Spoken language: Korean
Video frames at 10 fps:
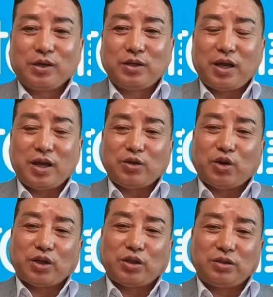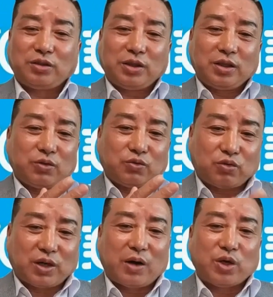근데 여기는
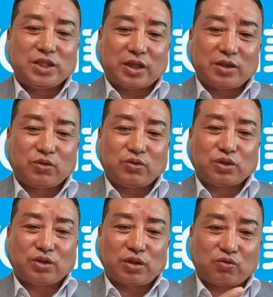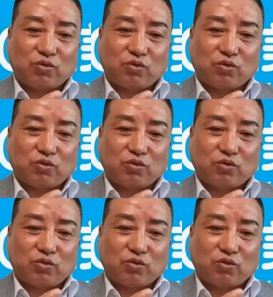국가원자력연구소에서